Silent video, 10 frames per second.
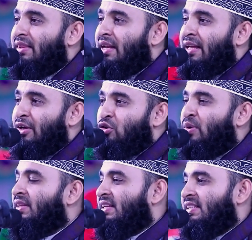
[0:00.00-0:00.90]
আত্মা নিয়ে
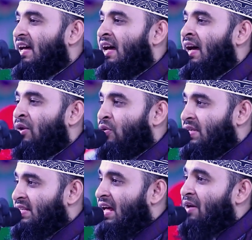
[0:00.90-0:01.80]
ঘুমাতে যান
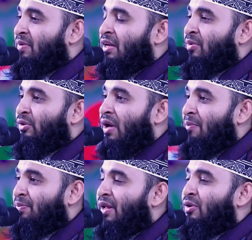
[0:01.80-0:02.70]
ওই সাহাবির মতো
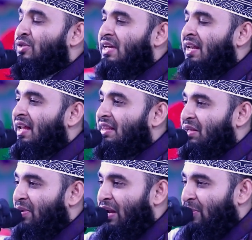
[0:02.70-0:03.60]
আপনারও
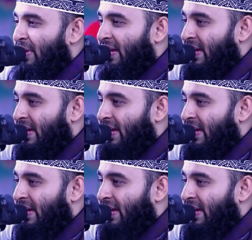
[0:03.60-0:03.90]
জান্নাতি বানাবে